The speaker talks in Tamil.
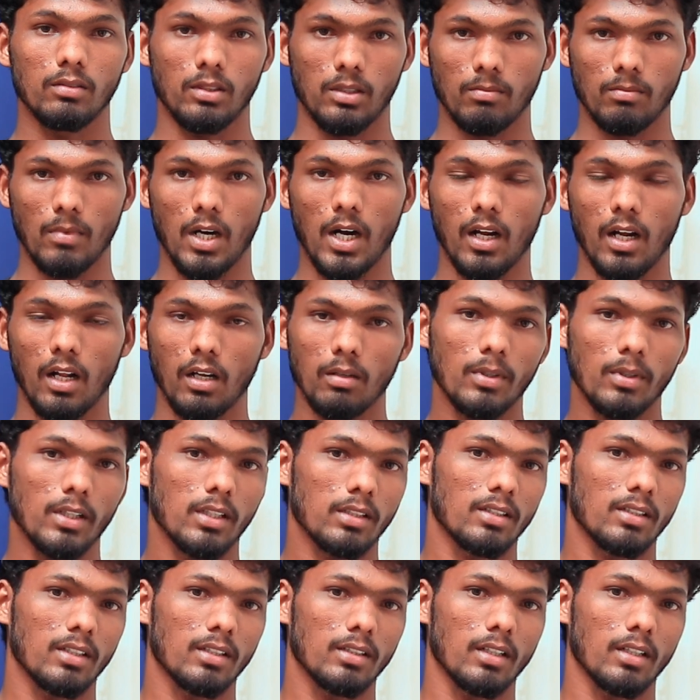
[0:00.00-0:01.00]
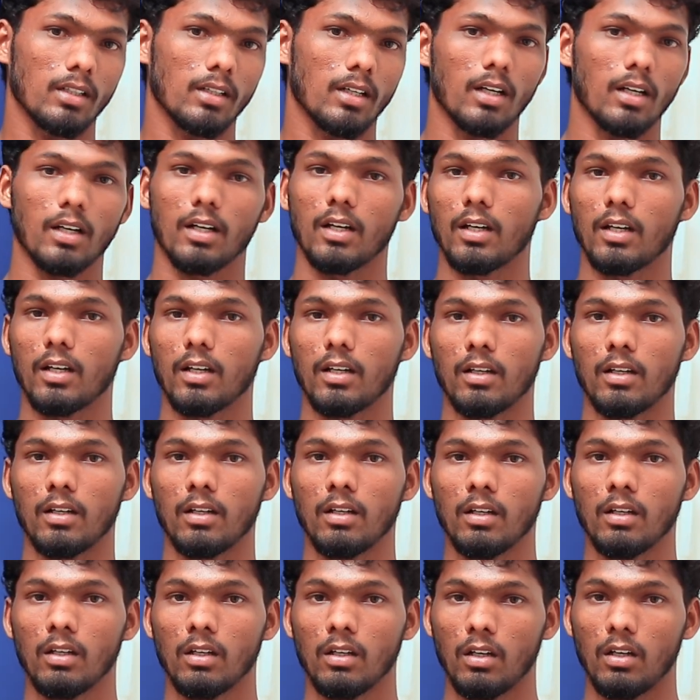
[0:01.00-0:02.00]
ஒரு நாடாளுமன்ற தேர்தலுக்காக
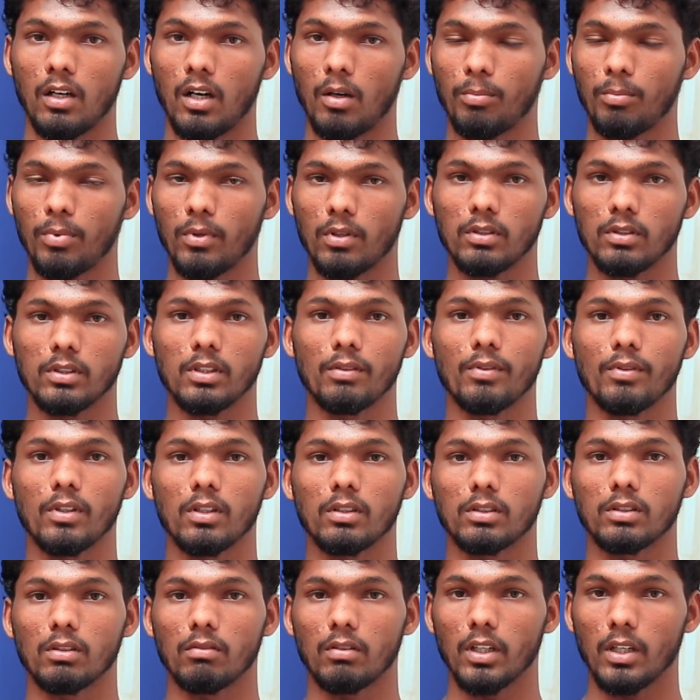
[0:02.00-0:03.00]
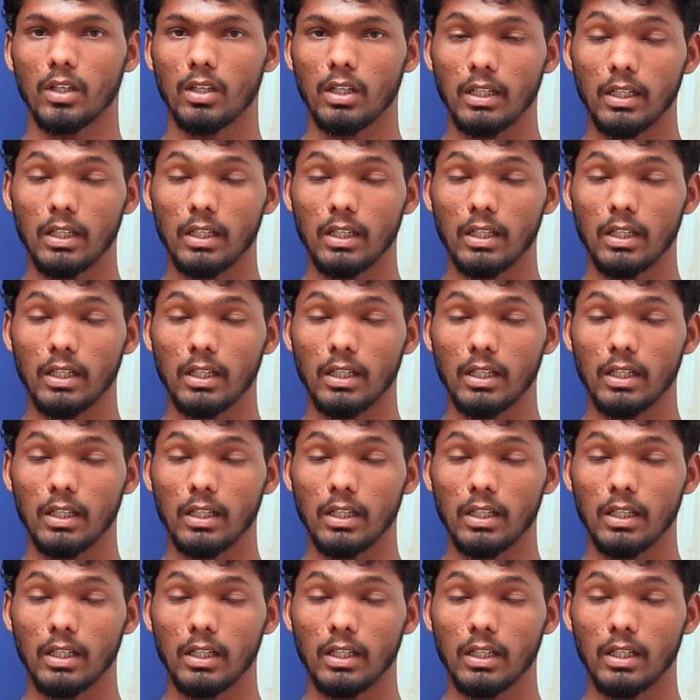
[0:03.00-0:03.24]
அப்போ இருந்த வியூகத்தோடு